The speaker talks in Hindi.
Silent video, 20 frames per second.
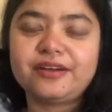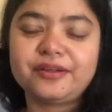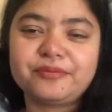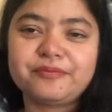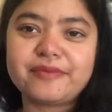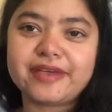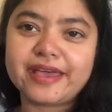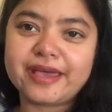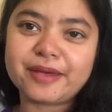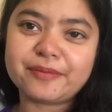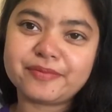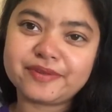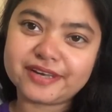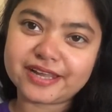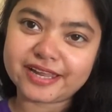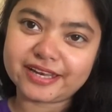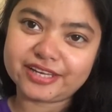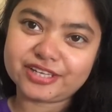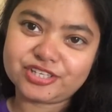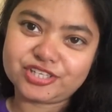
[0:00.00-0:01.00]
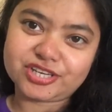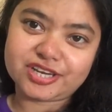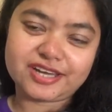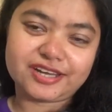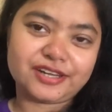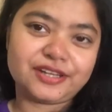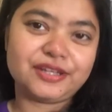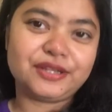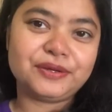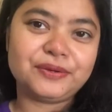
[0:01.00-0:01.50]
और मैं बनाने जा
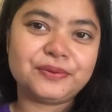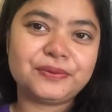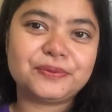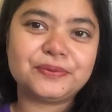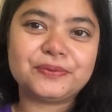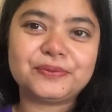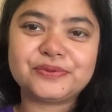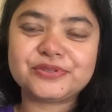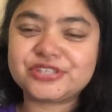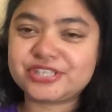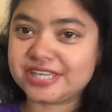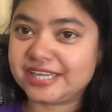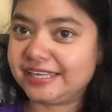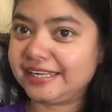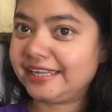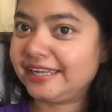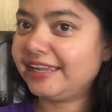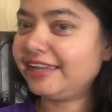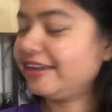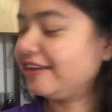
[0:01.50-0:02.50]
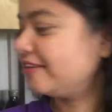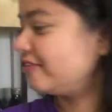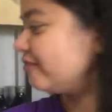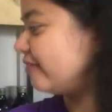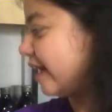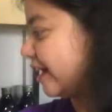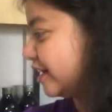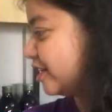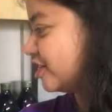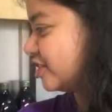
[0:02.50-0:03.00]
रही हूँ चने
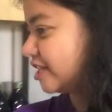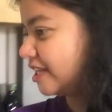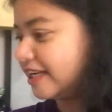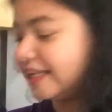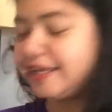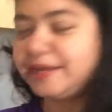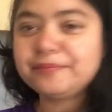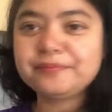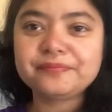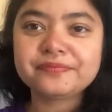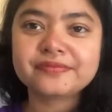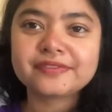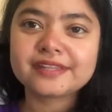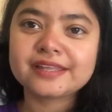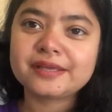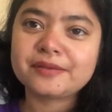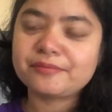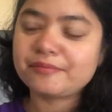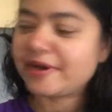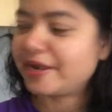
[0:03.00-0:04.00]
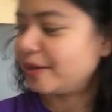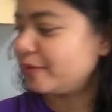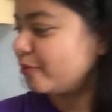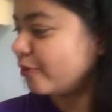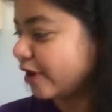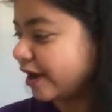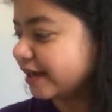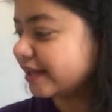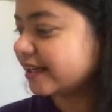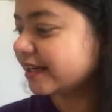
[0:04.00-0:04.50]
वाइट चने मैंने
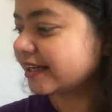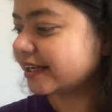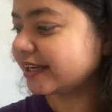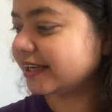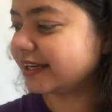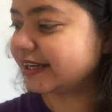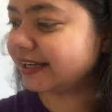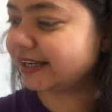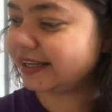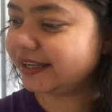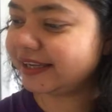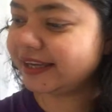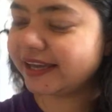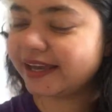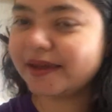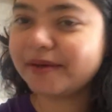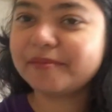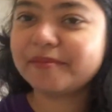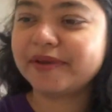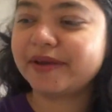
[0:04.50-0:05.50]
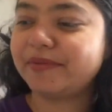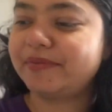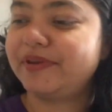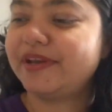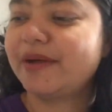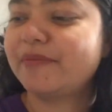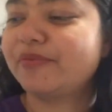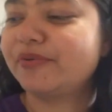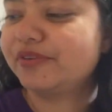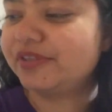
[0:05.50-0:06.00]
बॉईल करके रख लिए हैं मैं अभी
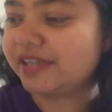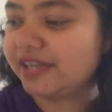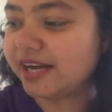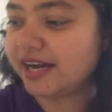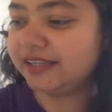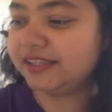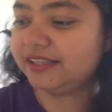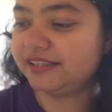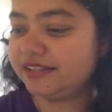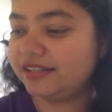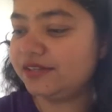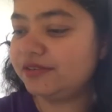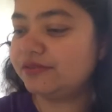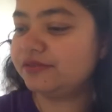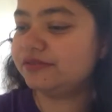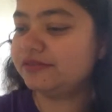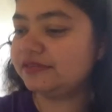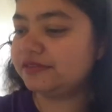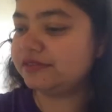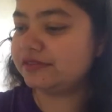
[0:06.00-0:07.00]
आपको दिखा देती हूँ